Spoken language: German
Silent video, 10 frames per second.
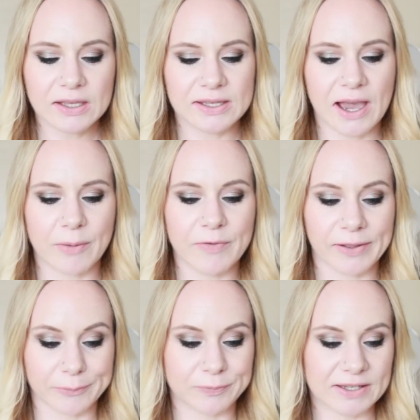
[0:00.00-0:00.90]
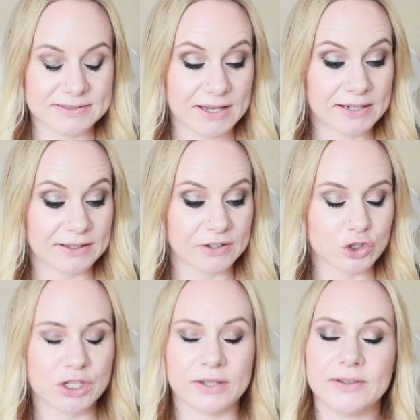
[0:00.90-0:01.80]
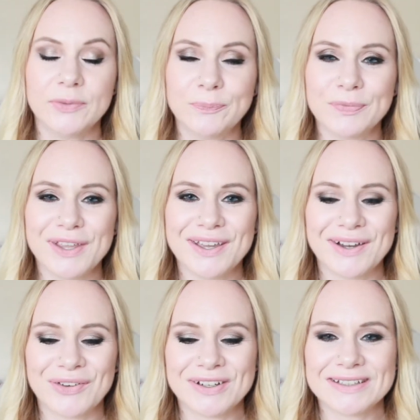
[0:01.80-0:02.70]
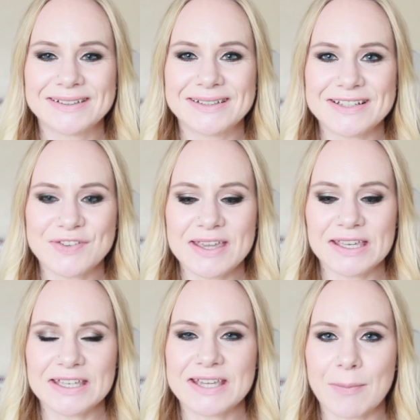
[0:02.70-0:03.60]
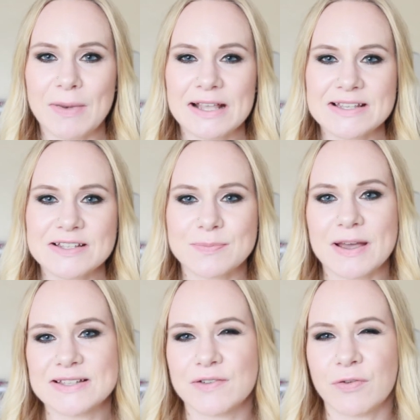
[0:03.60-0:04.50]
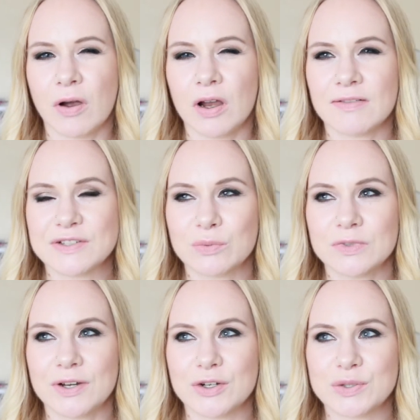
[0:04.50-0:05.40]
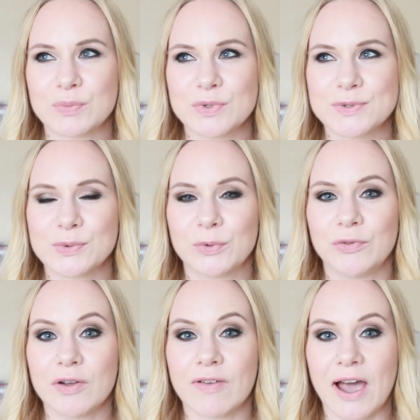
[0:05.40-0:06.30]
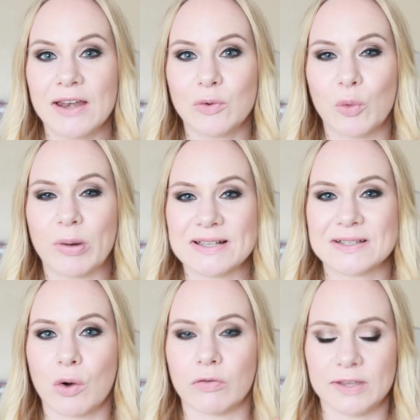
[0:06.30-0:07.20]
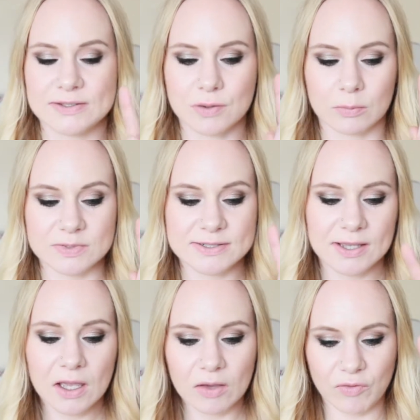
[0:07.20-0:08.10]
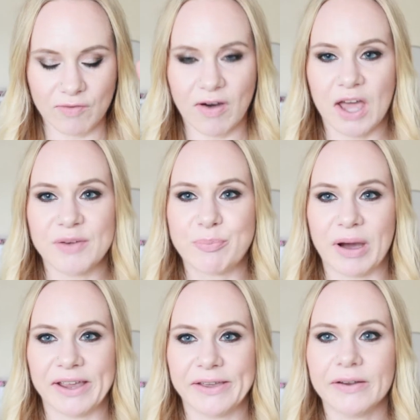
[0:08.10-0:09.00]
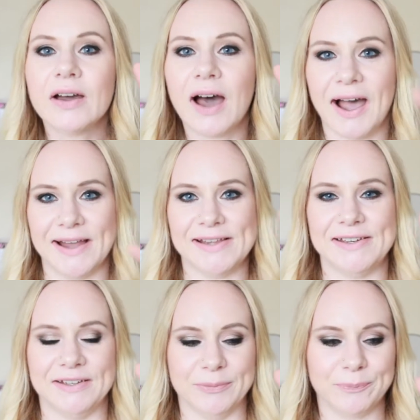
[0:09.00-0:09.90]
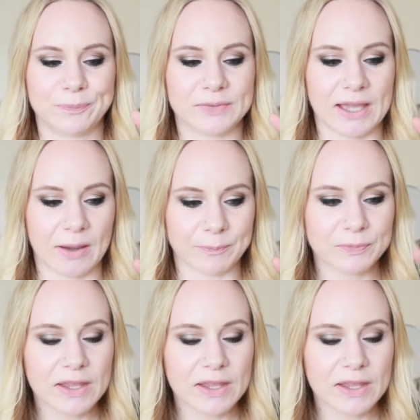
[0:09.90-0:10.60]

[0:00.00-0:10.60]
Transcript: ja, well, das ist eine andere Geschichte. Und deswegen, ich habe letztens bei Sephora was umtauschen müssen und wir waren, oh passt auf, jetzt kommt's, wir waren bei Aldi ja.